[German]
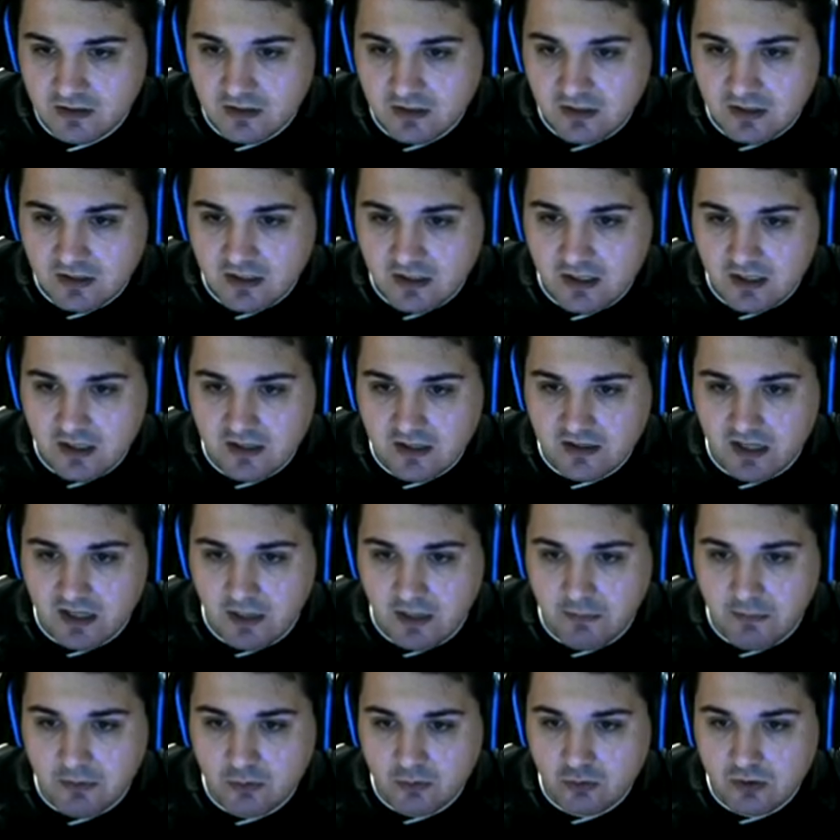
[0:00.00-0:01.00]
Äh, da haben wir
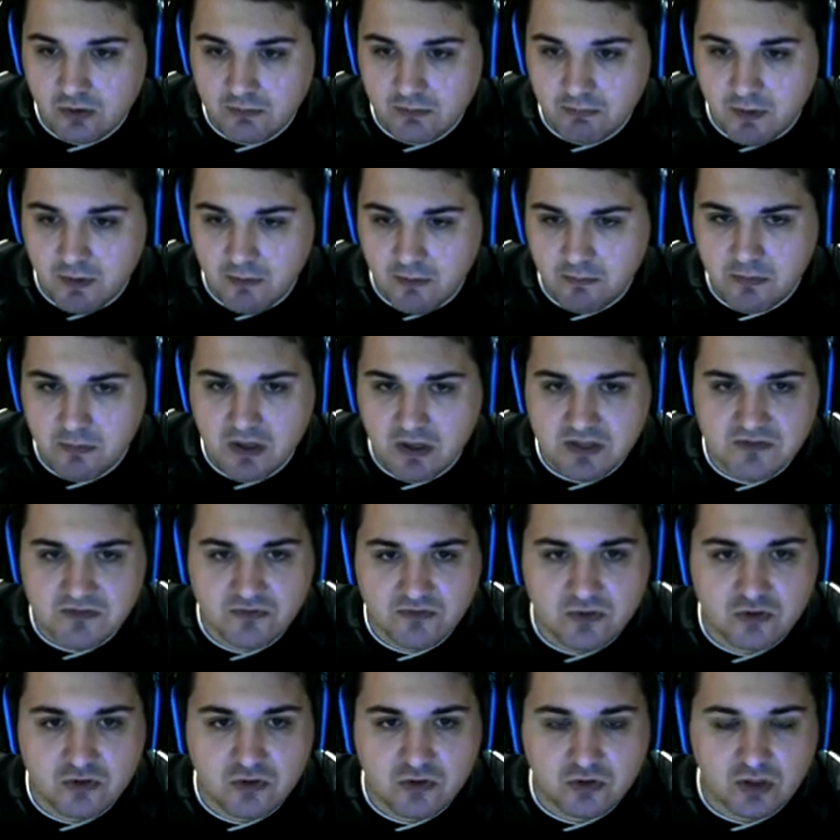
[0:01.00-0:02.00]
gute Bobblast, finde
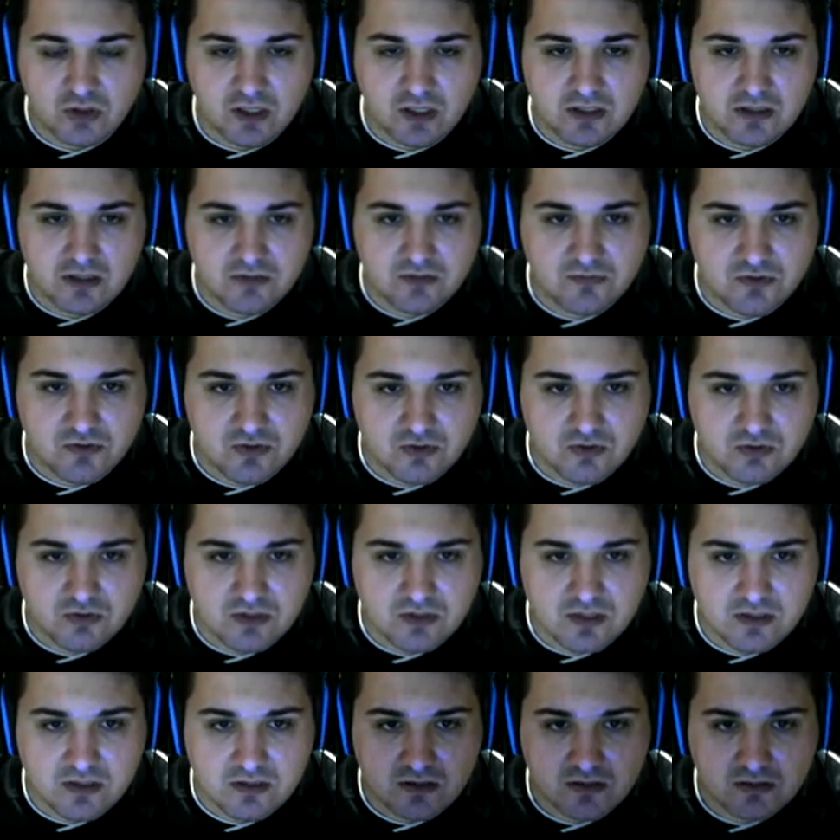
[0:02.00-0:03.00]
ich eigentlich für so einen
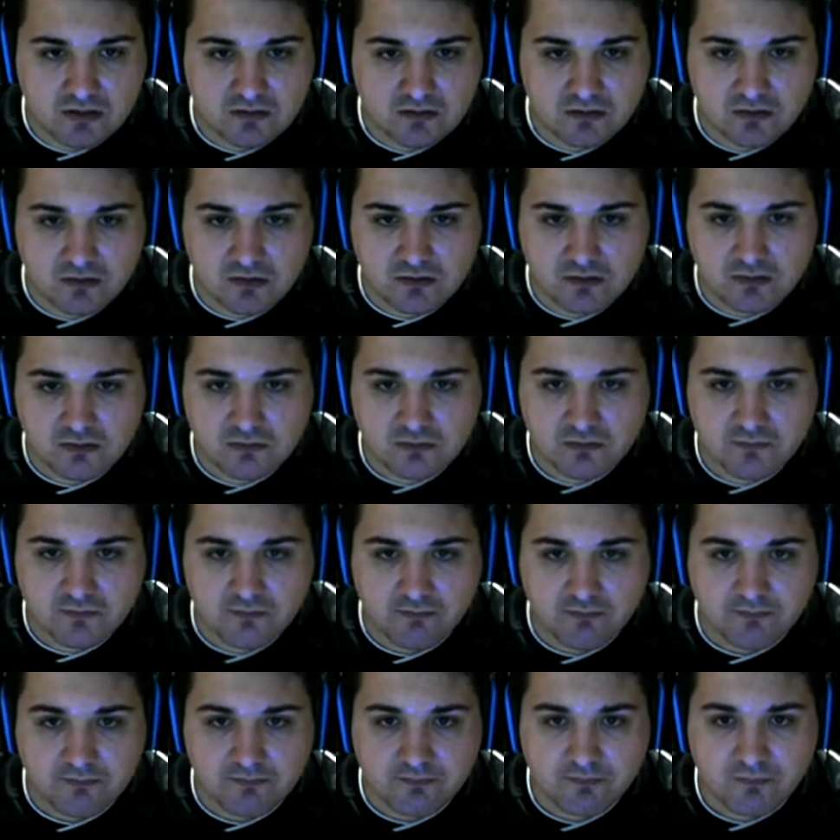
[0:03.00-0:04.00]
Jäger. Ja.
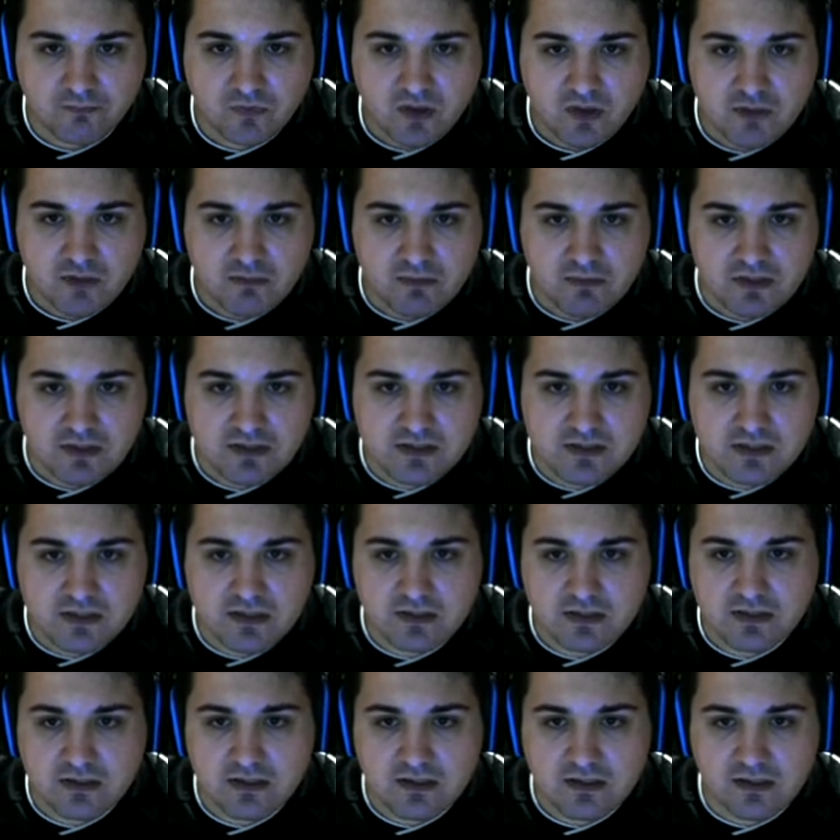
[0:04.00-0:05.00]
Man sieht hier
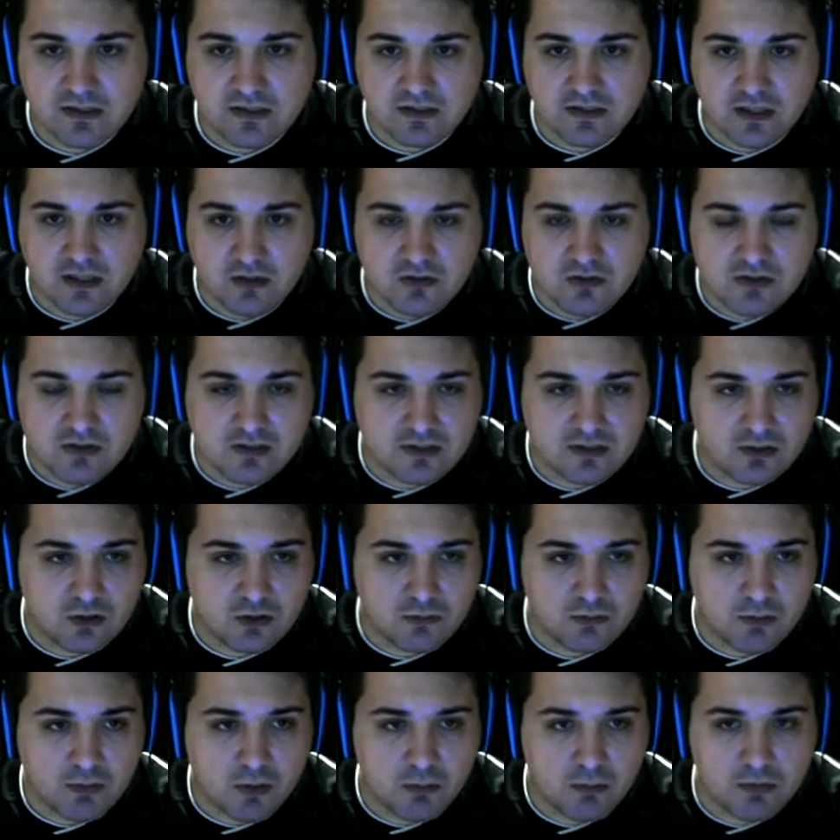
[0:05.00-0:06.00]
eine 1000 Kilo
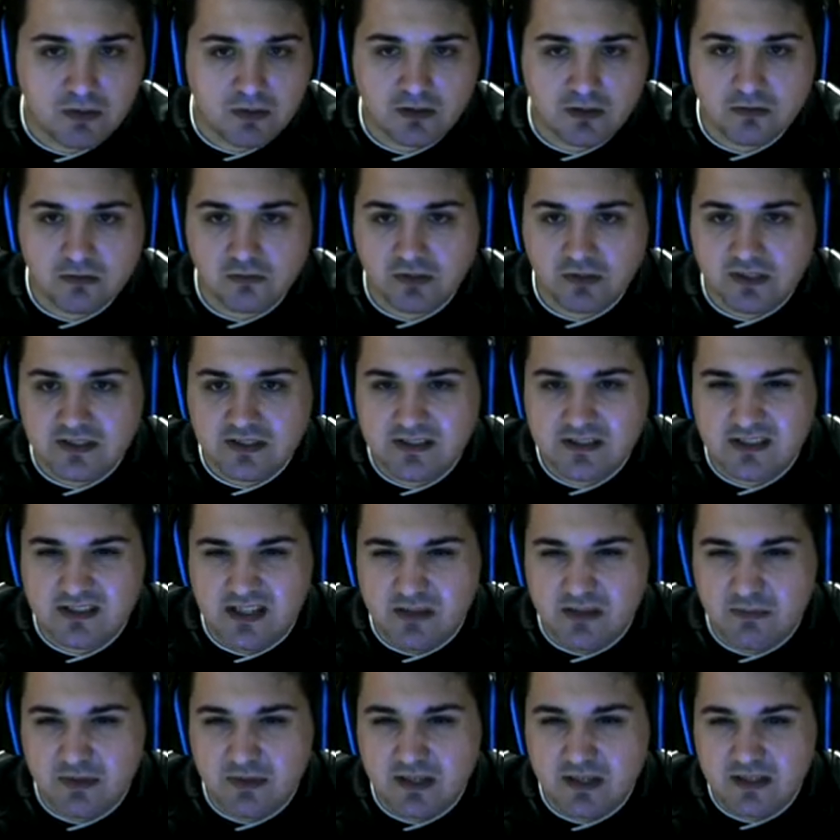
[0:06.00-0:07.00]
Bombe oder ist es
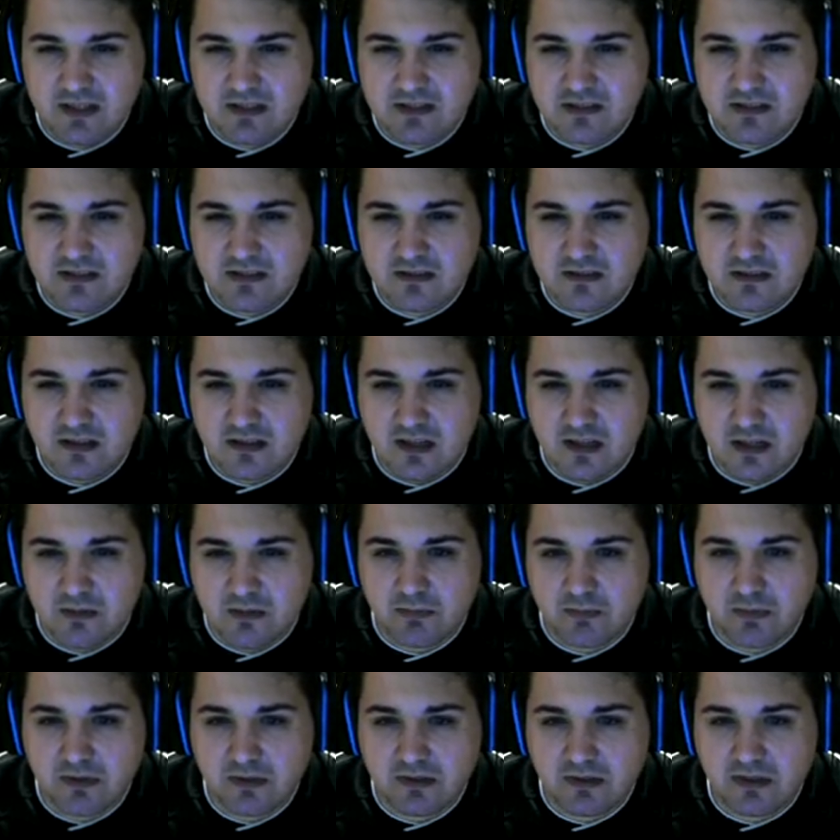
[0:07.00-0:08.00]
LBS? L
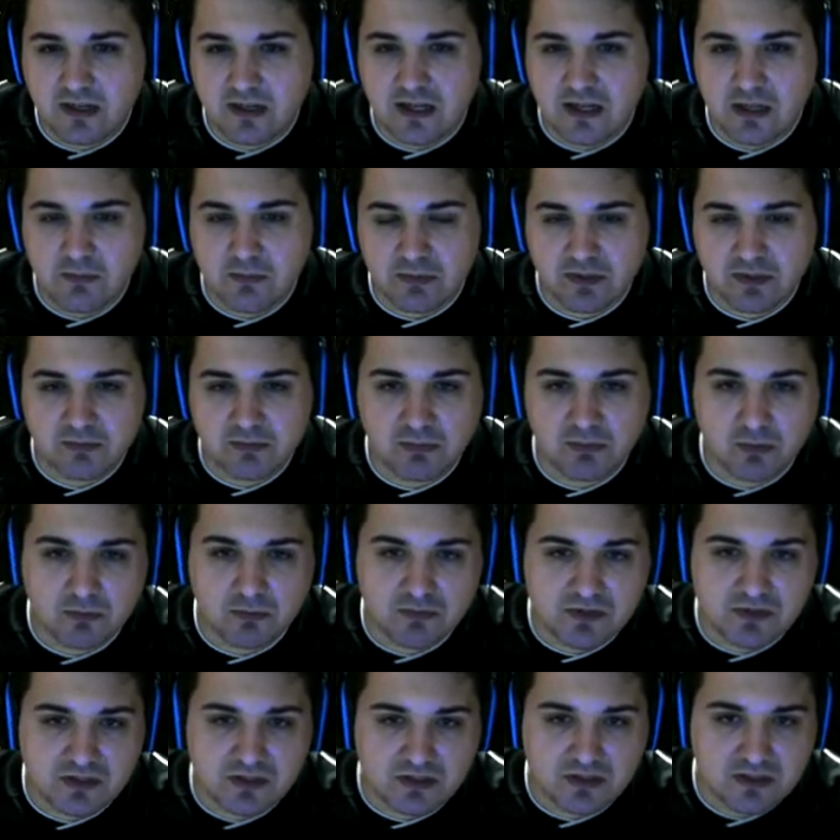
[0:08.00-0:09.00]
ja, LB Bomben sind
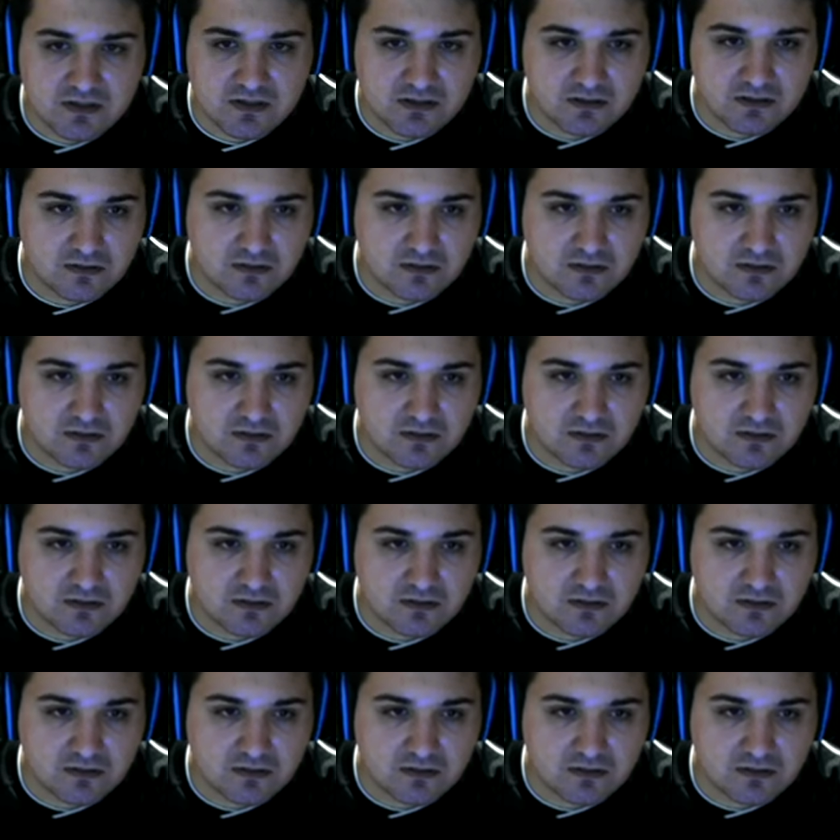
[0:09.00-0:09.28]
das ja.